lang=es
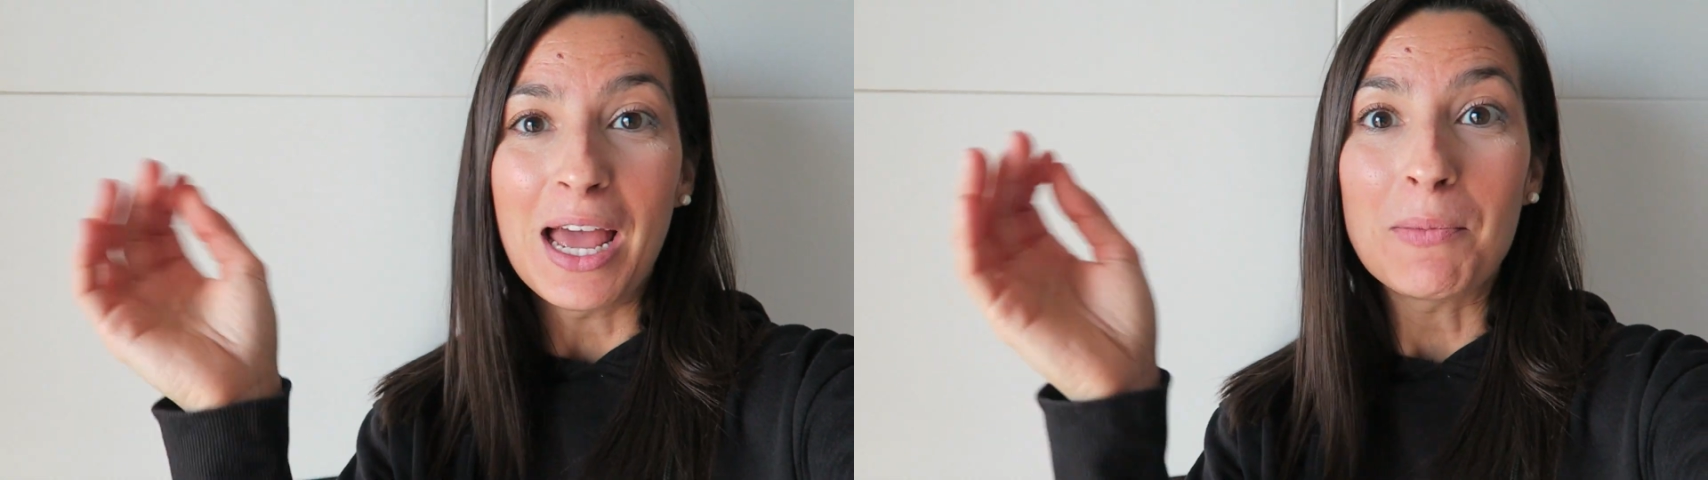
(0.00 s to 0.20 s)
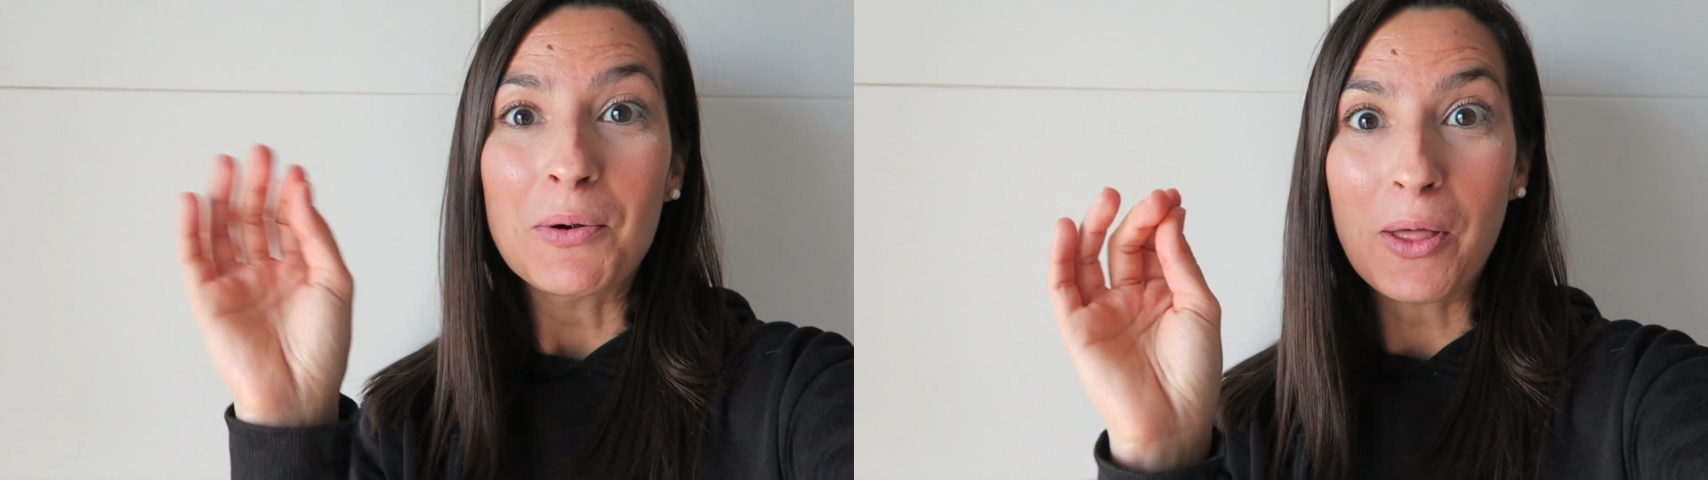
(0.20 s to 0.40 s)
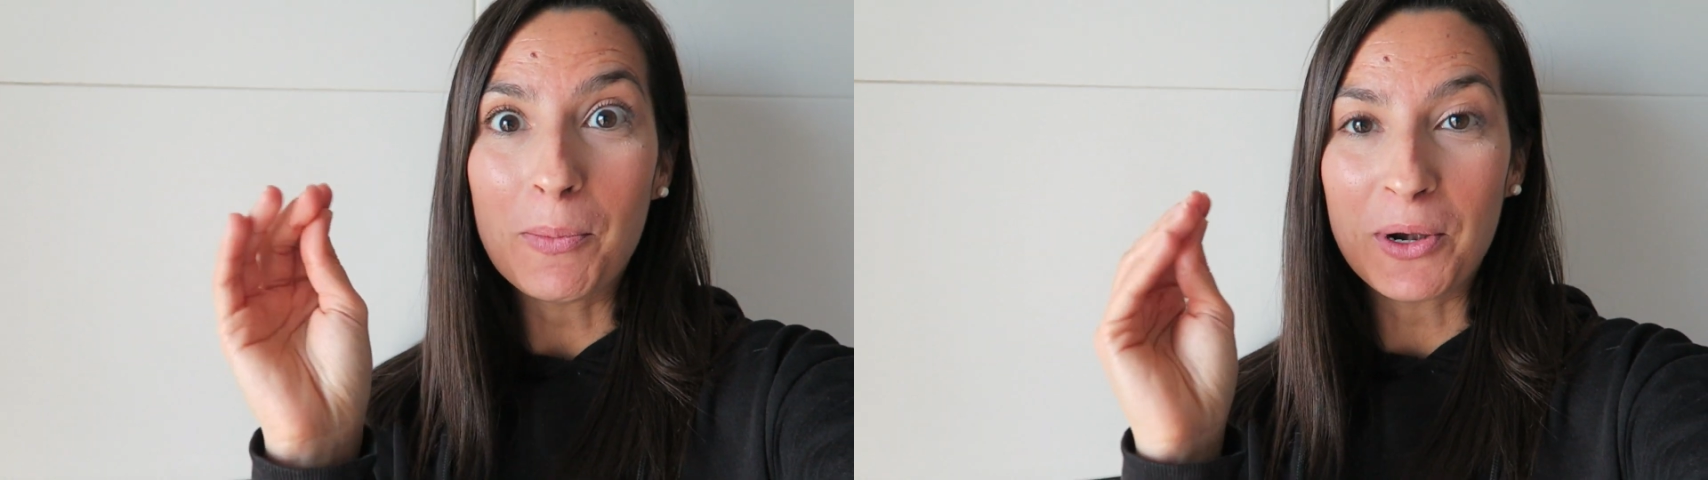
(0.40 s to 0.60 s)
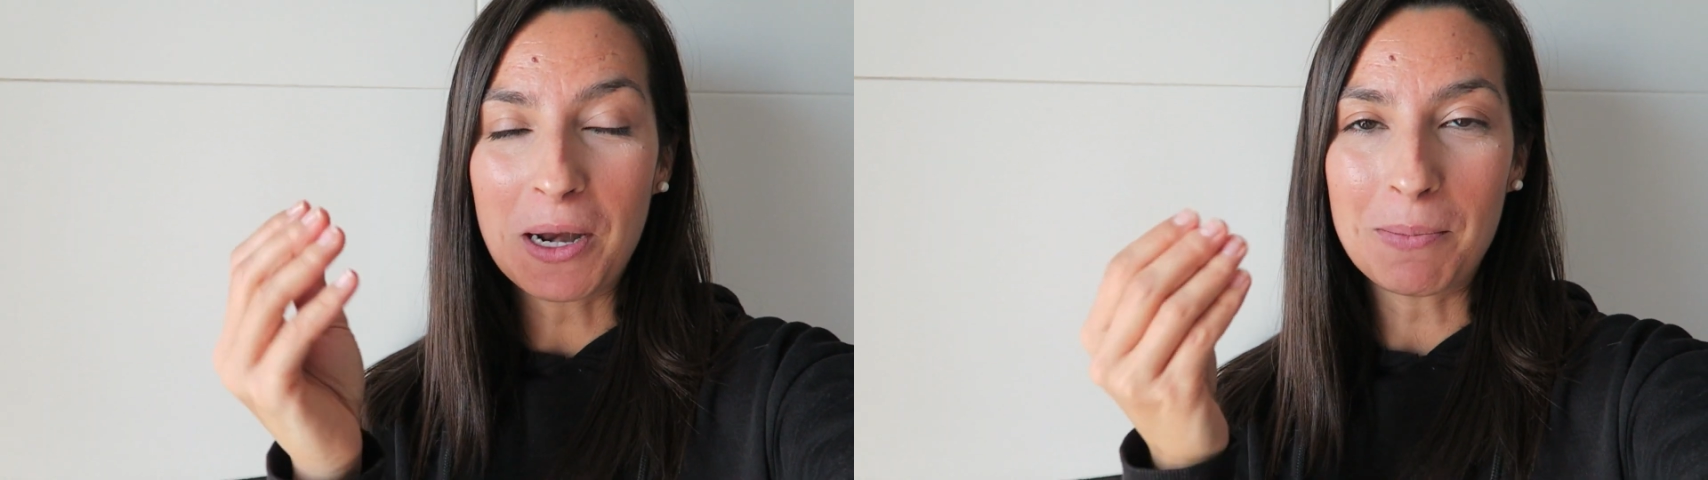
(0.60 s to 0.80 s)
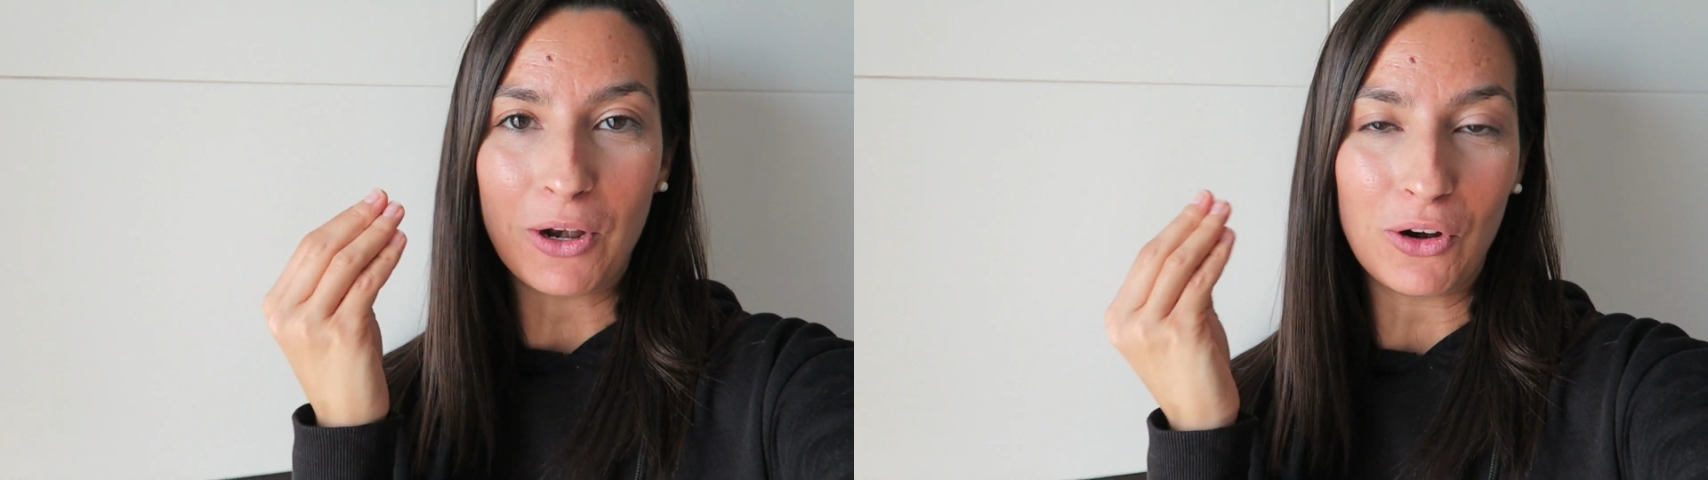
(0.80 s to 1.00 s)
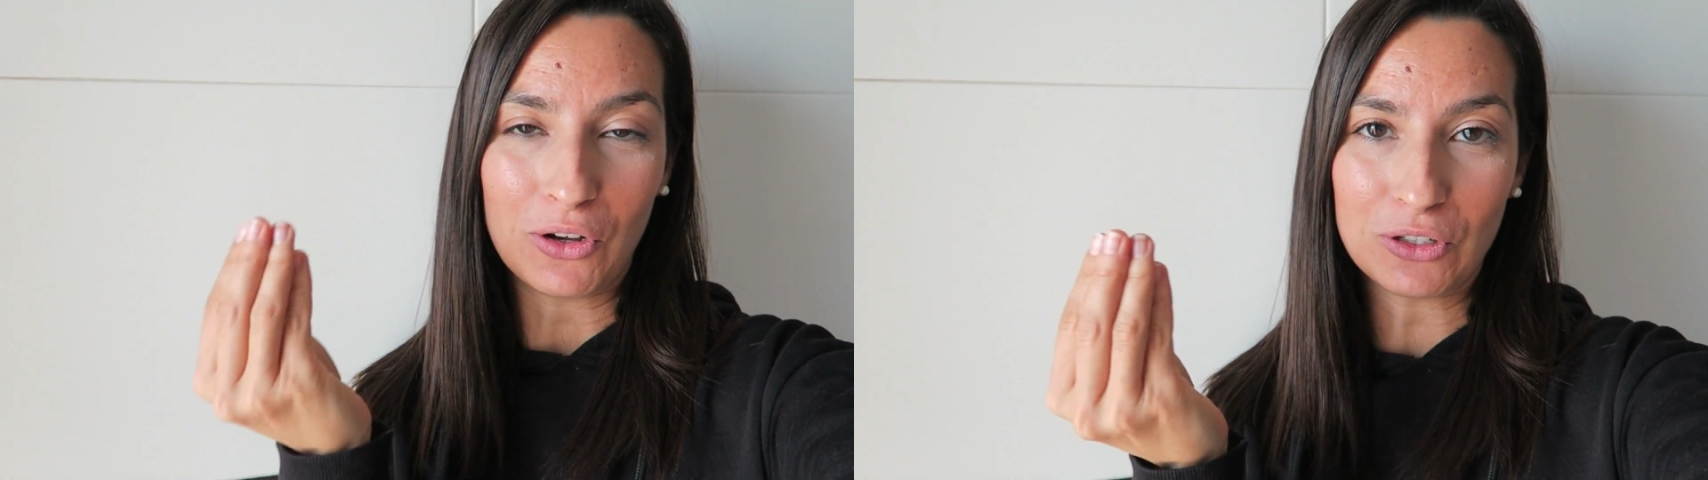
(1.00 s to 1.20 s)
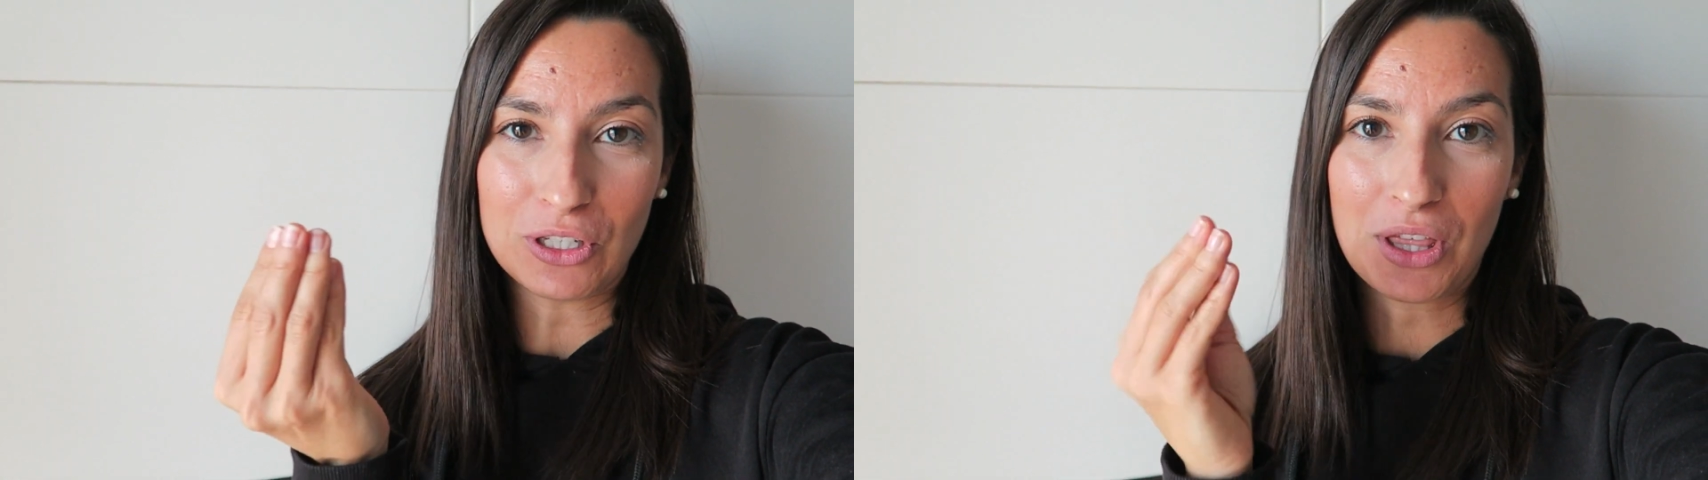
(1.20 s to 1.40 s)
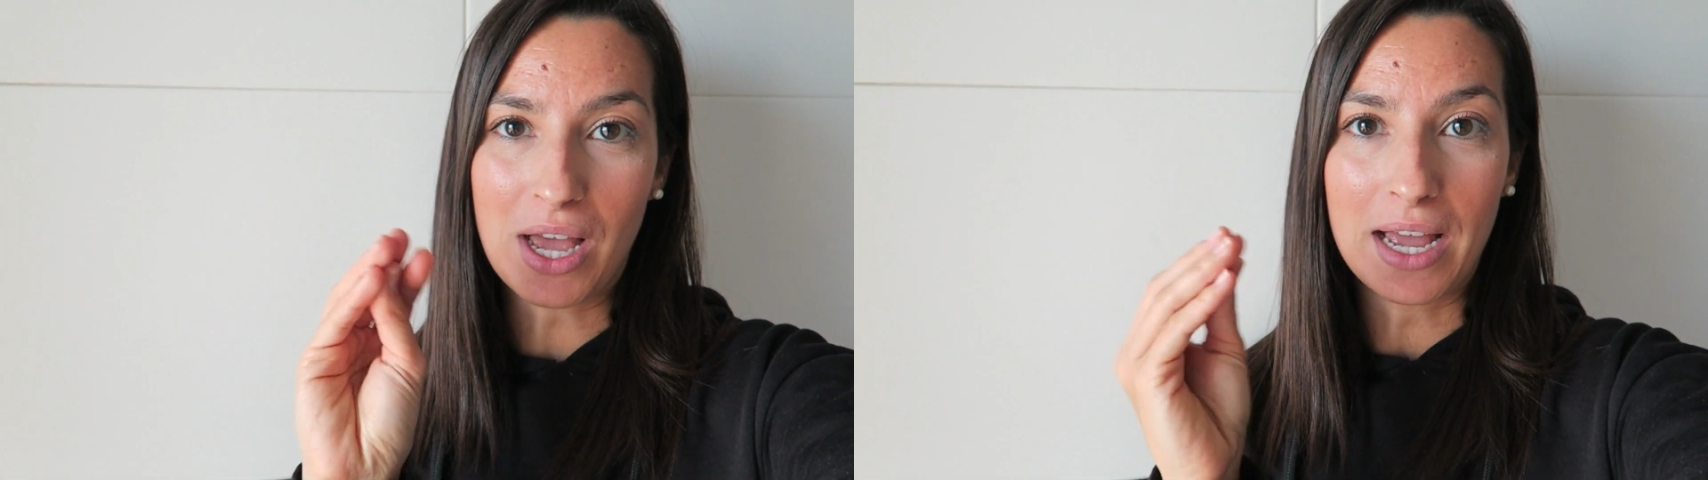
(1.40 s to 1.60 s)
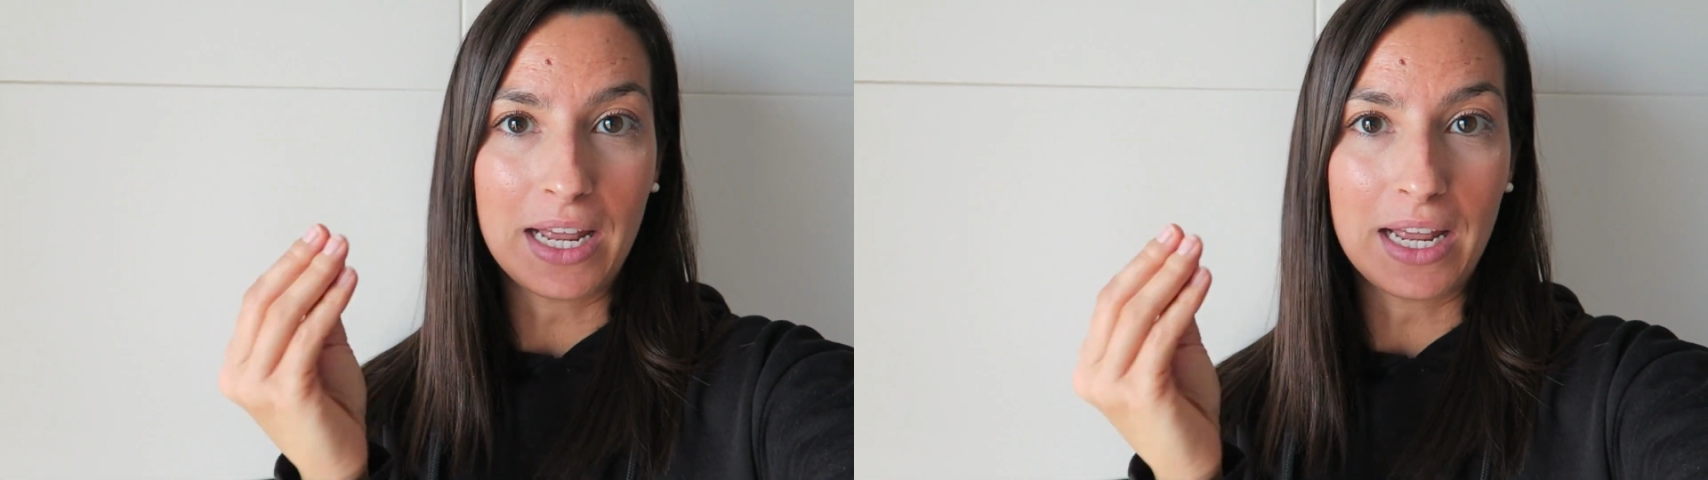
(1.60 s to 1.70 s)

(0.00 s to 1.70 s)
He probado a ponérmelo, lo que os decía,